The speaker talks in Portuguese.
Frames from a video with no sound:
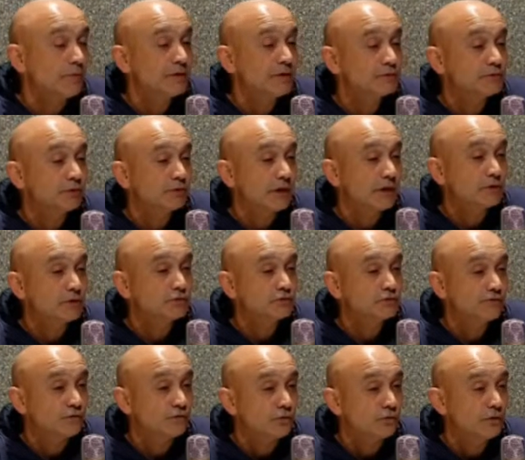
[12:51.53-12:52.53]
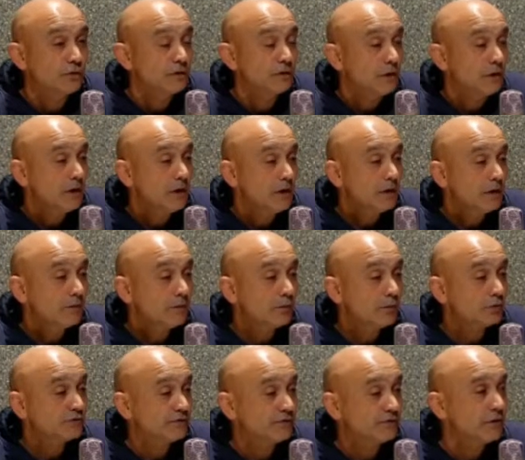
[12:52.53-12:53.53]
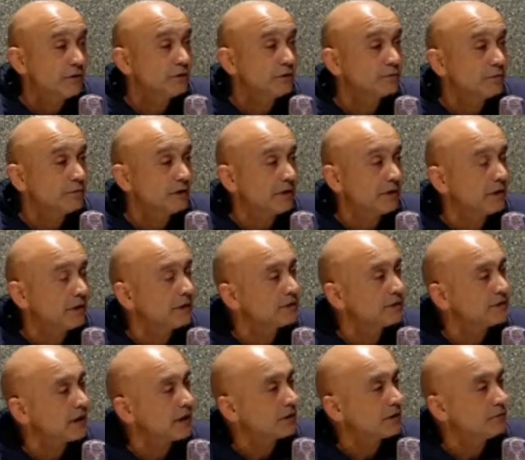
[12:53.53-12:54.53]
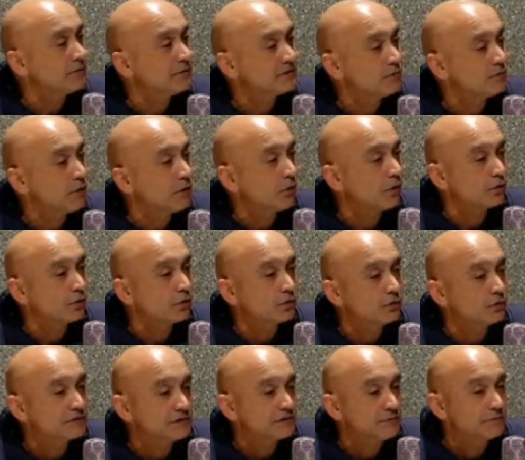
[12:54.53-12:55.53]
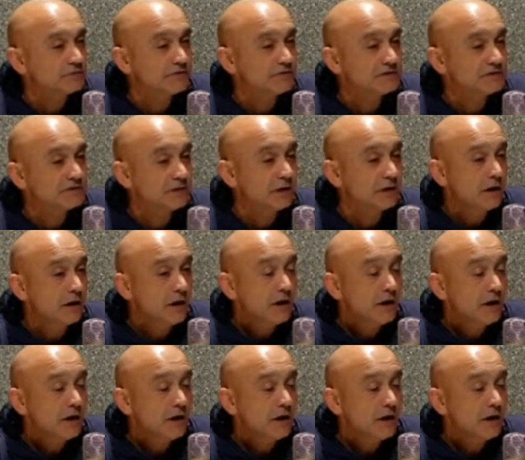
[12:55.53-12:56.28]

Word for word: bombeiros voluntários usufruem para os filhos, para eles. Há aqui um, um acordo que conseguimos fazer.